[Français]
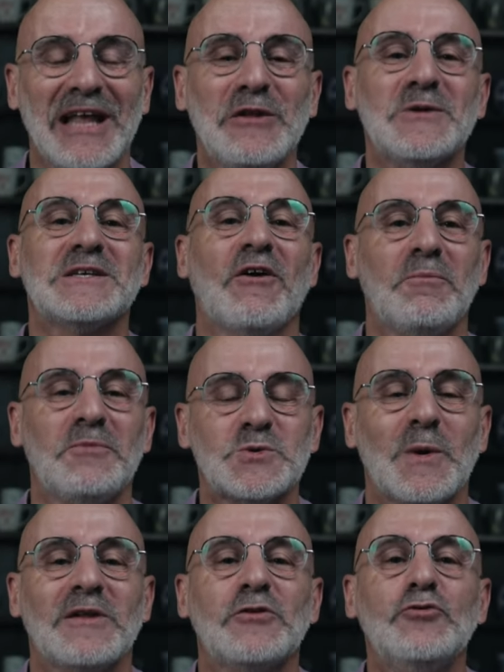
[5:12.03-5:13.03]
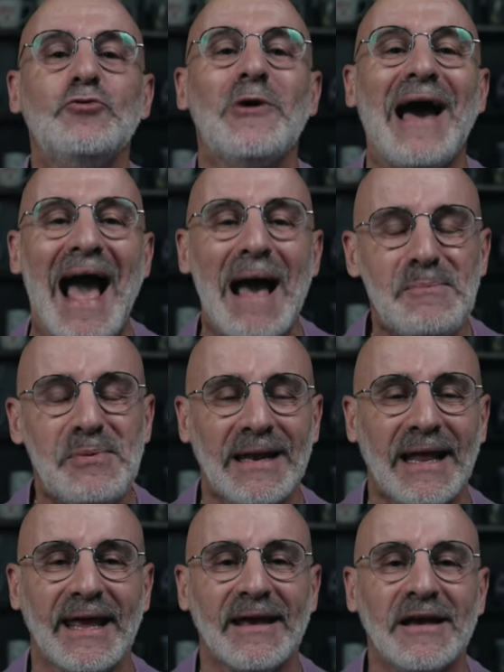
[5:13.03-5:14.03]
Et nous avons besoin de nous
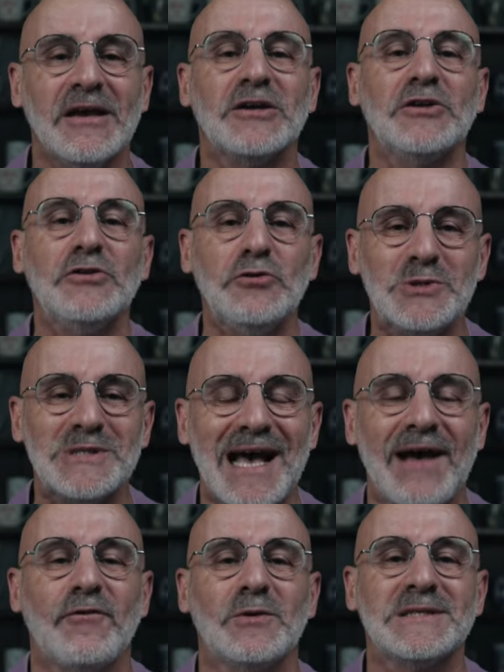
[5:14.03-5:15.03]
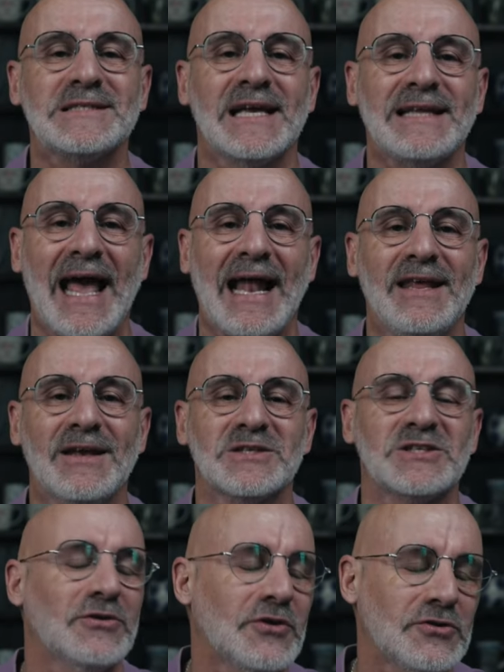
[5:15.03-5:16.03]
rappeler que nous avons cette
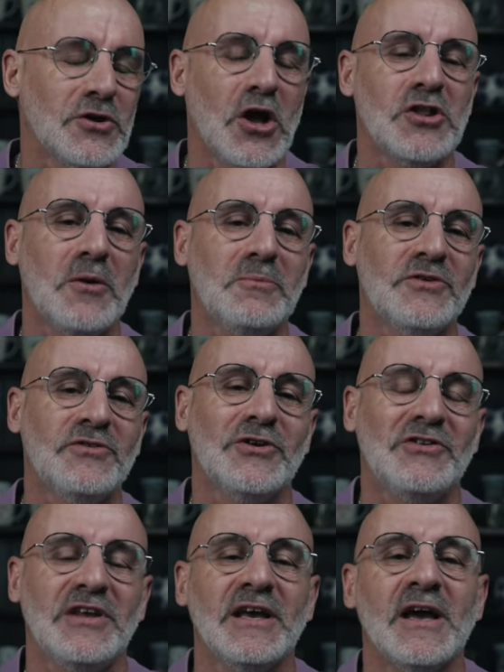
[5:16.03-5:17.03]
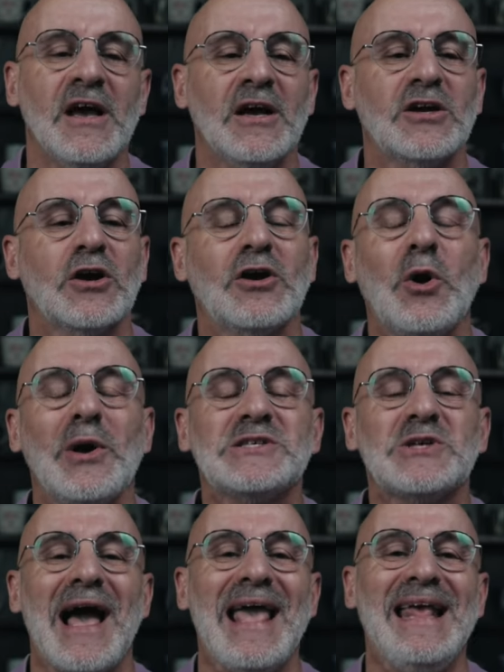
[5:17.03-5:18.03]
alliance. J'ai entendu un homme de Dieu dire que quand
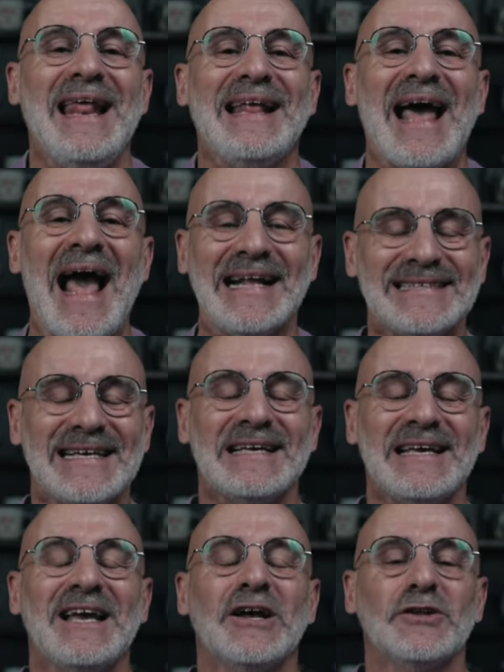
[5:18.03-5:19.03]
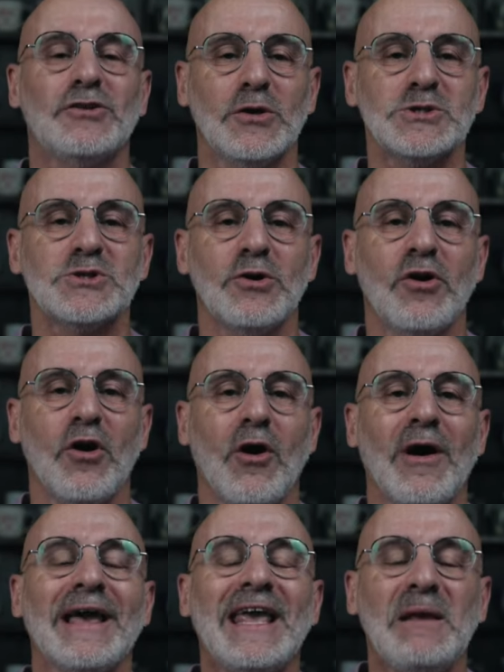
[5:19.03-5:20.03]
il, est attaqué dans son
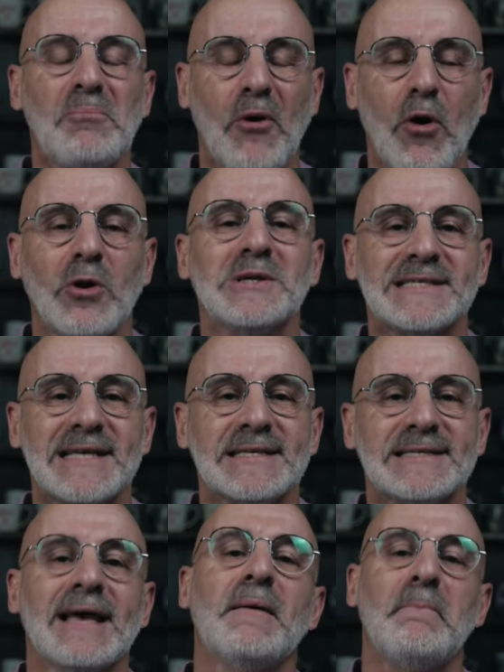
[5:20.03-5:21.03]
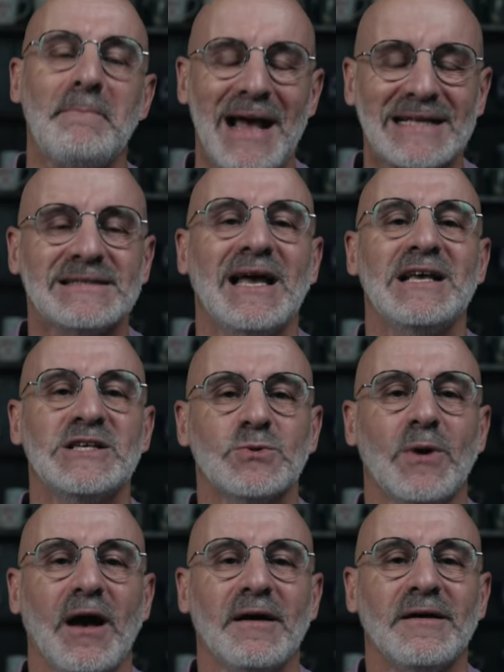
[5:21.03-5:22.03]
corps, il prend le Saint-Saint matin et
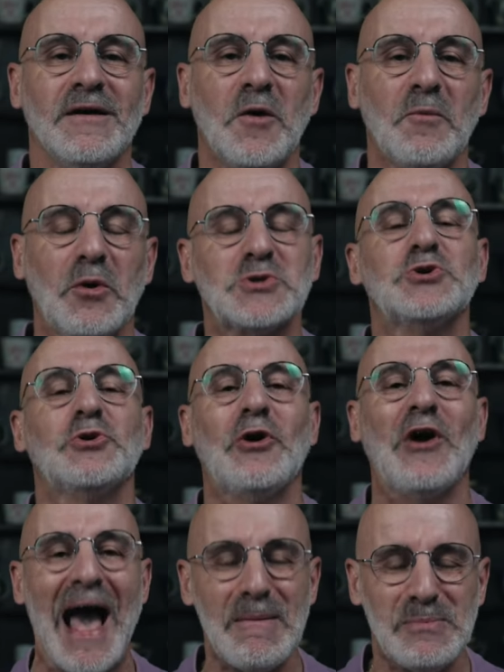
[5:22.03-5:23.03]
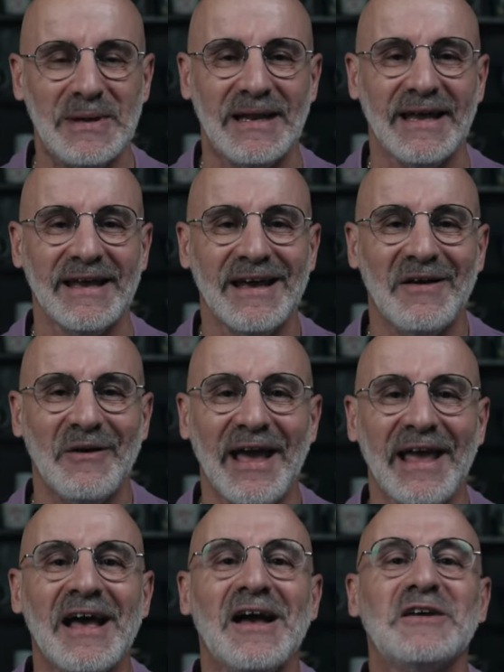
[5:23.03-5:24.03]
soir pour se rappeler
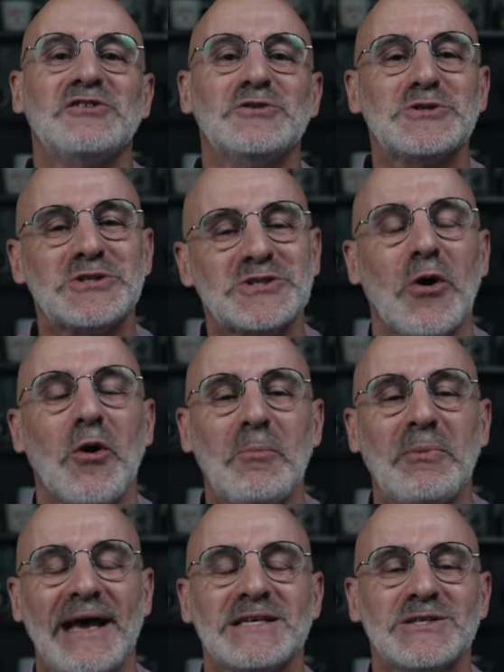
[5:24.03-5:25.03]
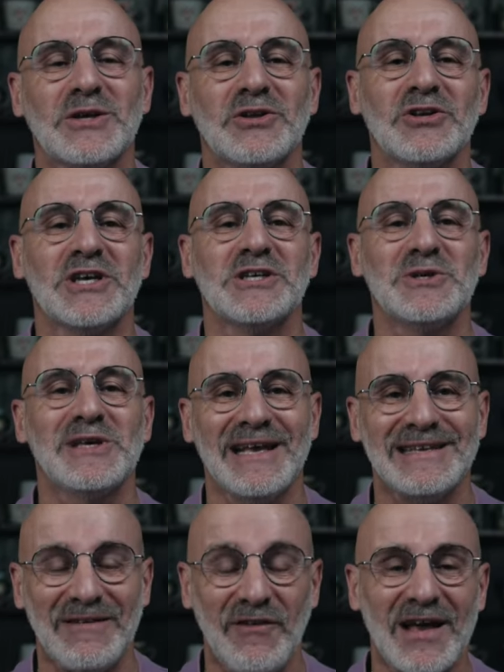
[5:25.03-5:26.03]
du sang précieux de Jésus qui a
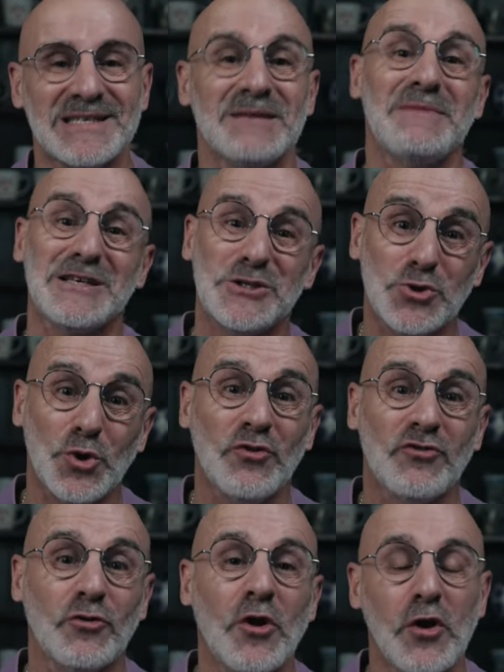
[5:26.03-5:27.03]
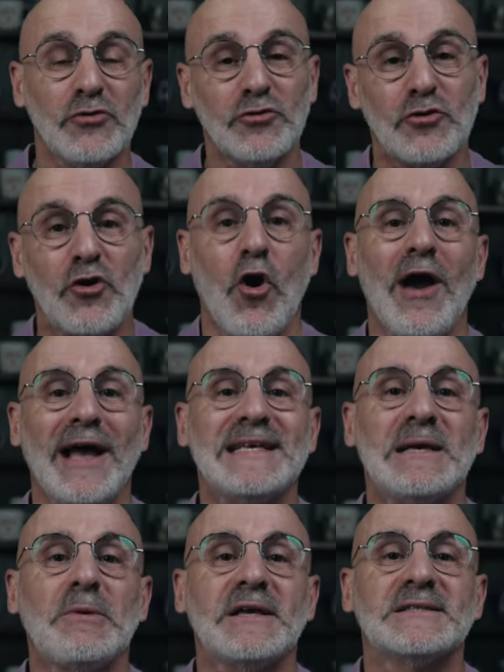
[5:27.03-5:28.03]
été versé, mais surtout du corps a
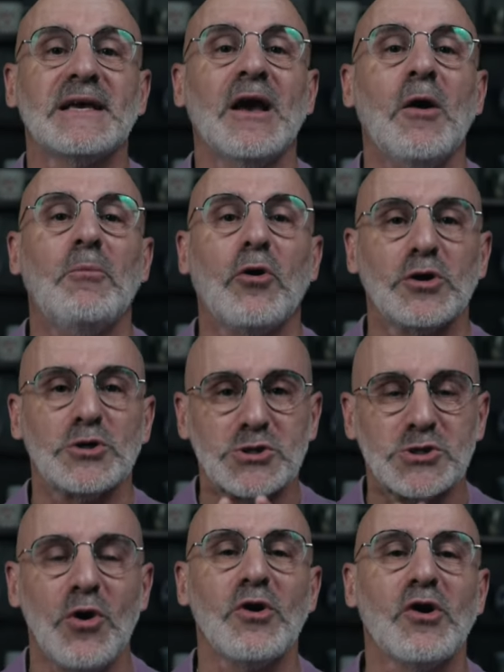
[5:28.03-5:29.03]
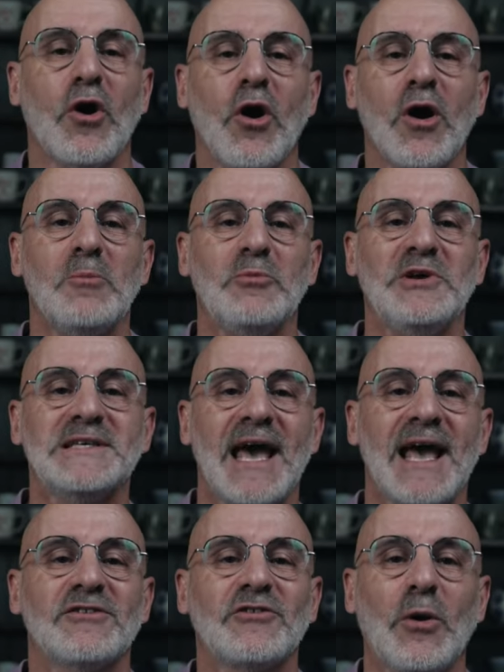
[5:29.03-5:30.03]
été brisé pour que son corps puisse
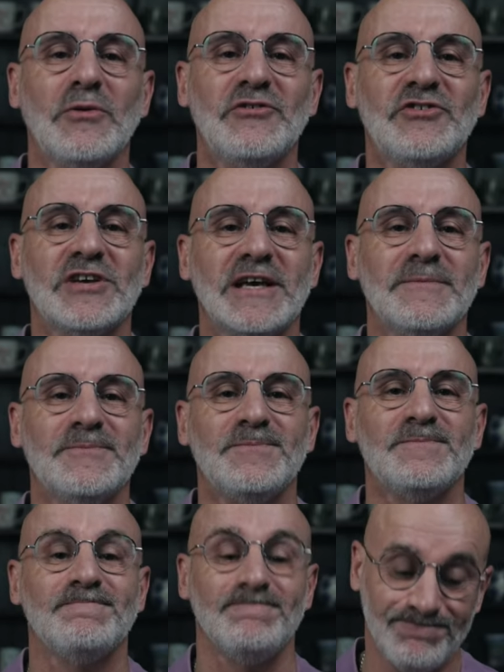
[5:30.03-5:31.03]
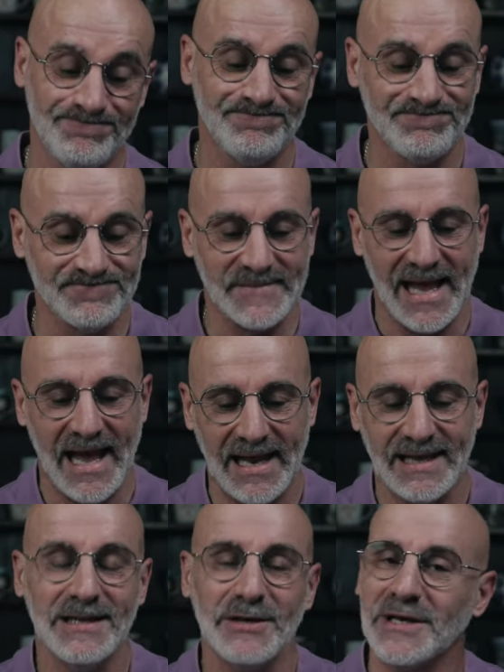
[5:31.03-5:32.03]
être entier. Mmh,
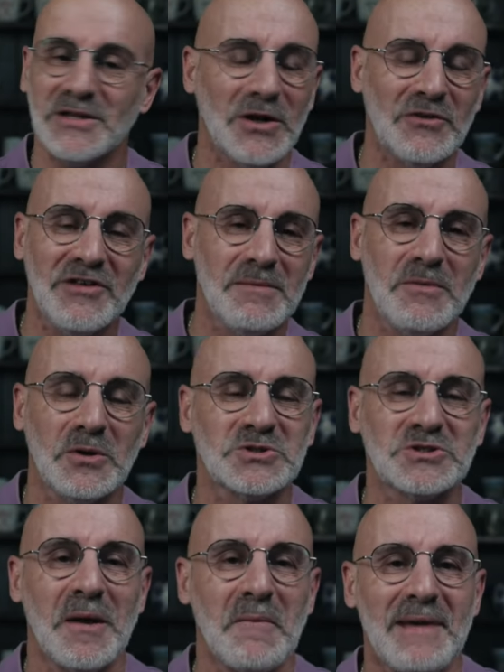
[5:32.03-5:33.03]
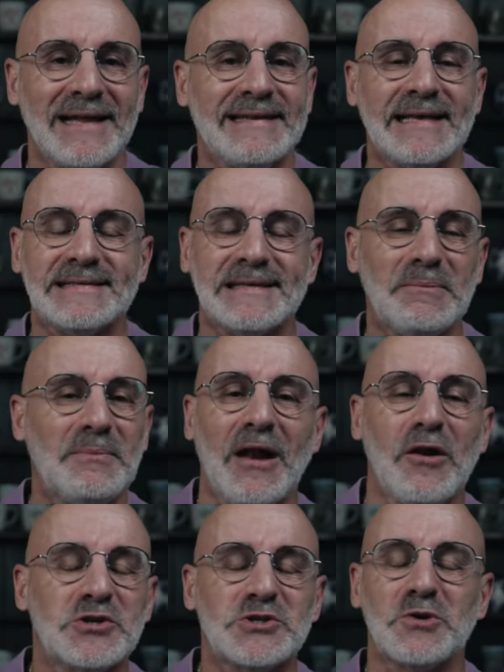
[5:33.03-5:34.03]
hallelujah. Non, dimanche matin, c'est
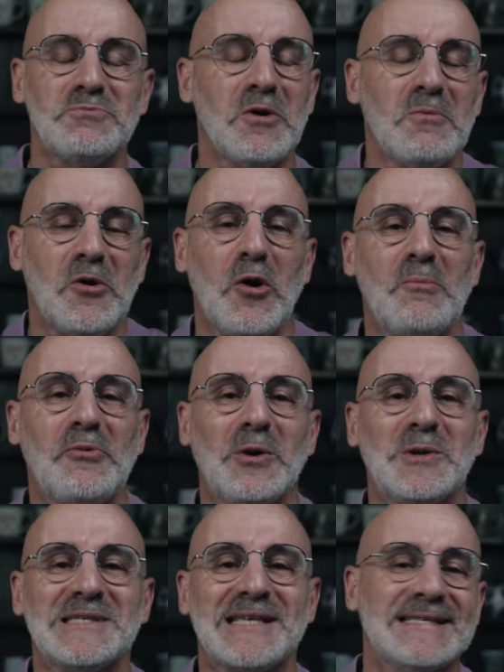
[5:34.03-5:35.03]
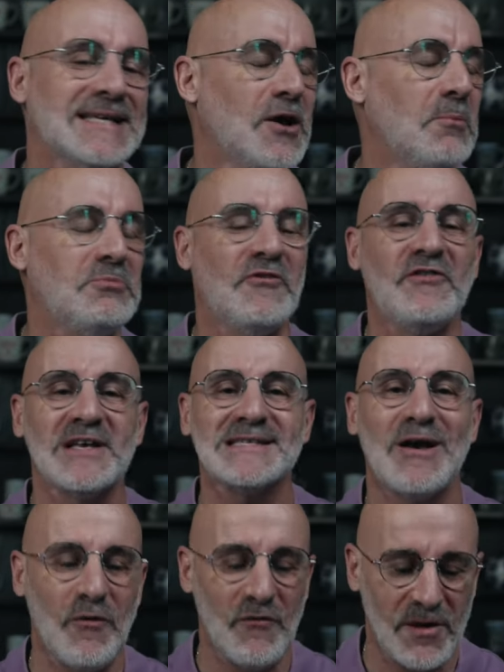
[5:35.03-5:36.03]
pas le seul moment on prend le Saint-Saint. On peut faire
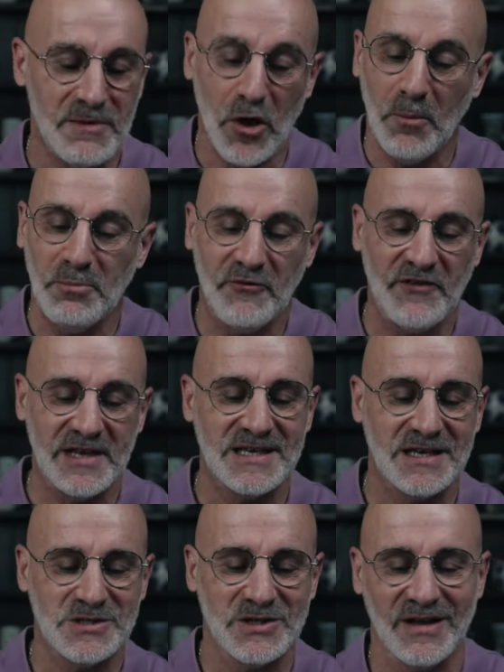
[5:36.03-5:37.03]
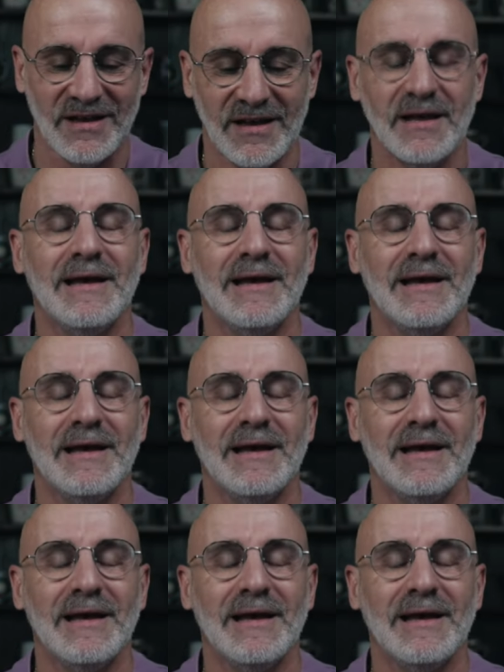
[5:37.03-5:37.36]
ça en famille, on peut faire ça seul.